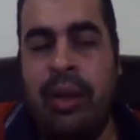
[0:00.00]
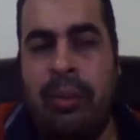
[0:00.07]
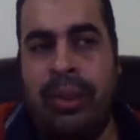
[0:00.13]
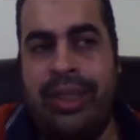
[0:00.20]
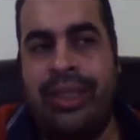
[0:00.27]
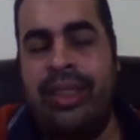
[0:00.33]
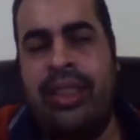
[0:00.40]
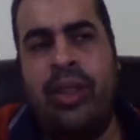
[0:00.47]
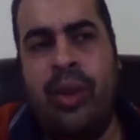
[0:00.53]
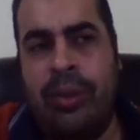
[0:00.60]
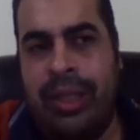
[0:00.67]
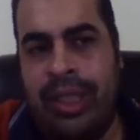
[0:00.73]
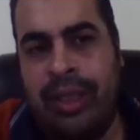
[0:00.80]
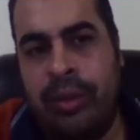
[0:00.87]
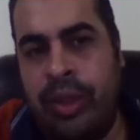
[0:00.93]
بس الدول
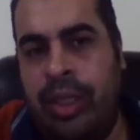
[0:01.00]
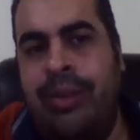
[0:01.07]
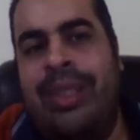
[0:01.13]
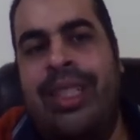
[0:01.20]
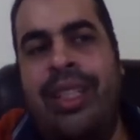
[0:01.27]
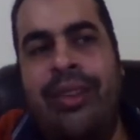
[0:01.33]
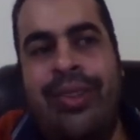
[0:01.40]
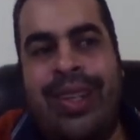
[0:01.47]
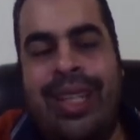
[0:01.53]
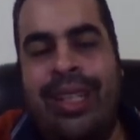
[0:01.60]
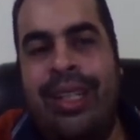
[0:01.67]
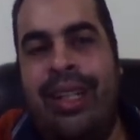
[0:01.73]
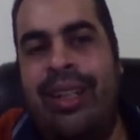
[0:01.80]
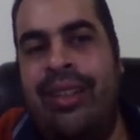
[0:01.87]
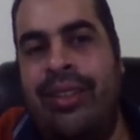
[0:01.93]
بتاعتنا مش تعمل كده
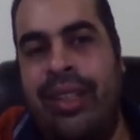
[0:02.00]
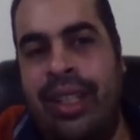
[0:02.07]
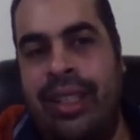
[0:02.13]
فخلينا احنا